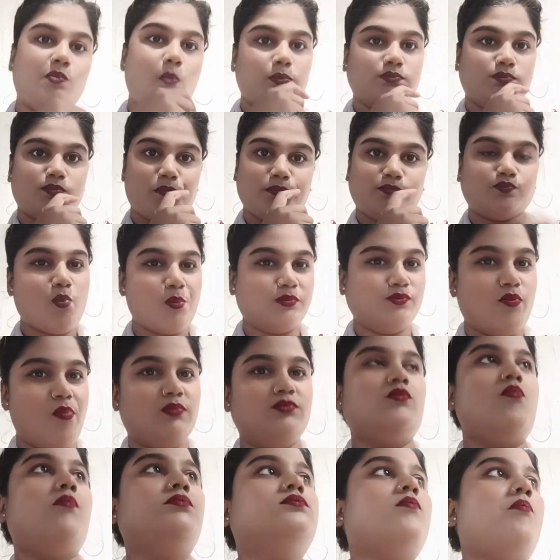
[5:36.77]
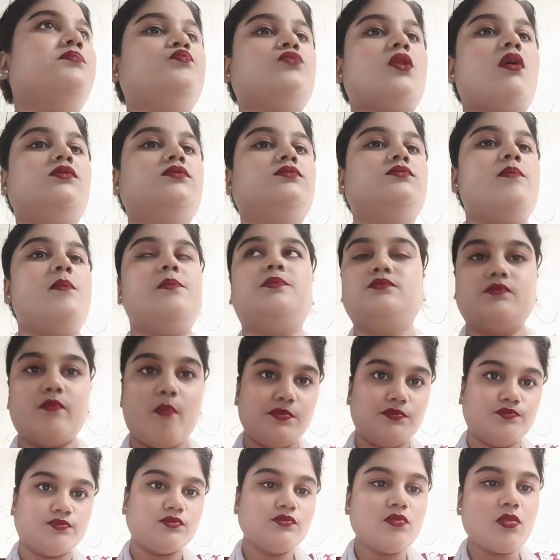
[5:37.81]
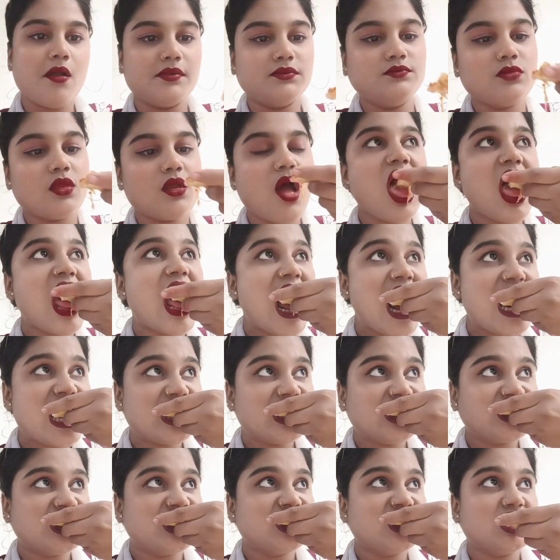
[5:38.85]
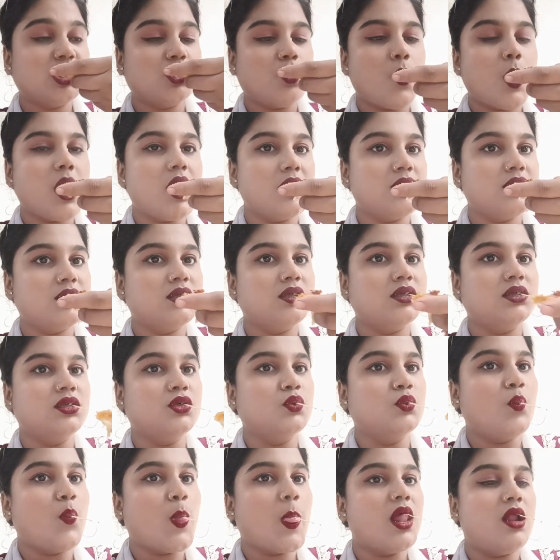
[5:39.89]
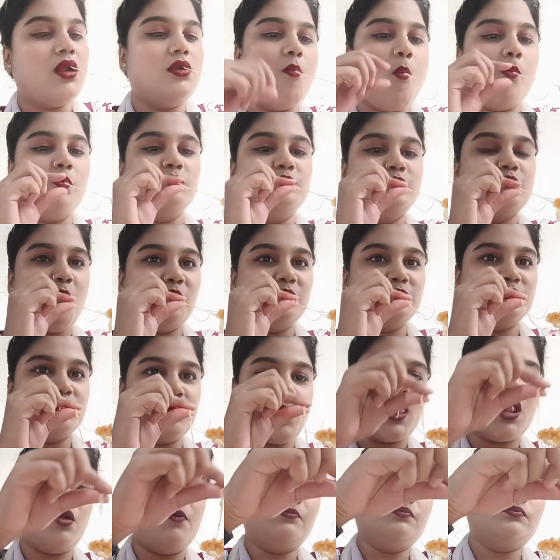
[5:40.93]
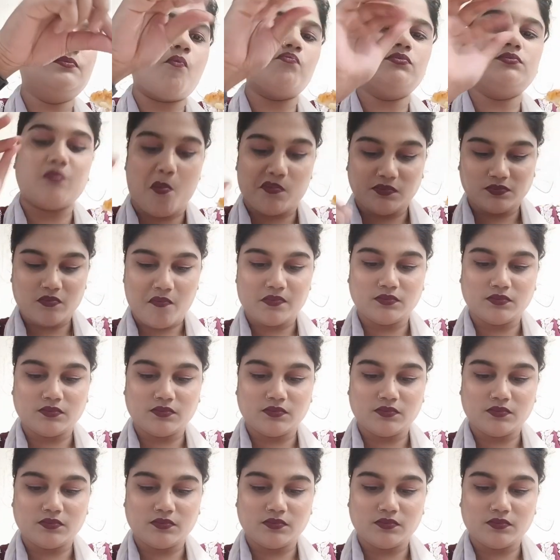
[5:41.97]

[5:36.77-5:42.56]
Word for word: था क्योंकि आई लव चीज़ जो कि मुझे बहुत पसंद है और मैं बहुत ज़्यादा इंजॉय कर रही थी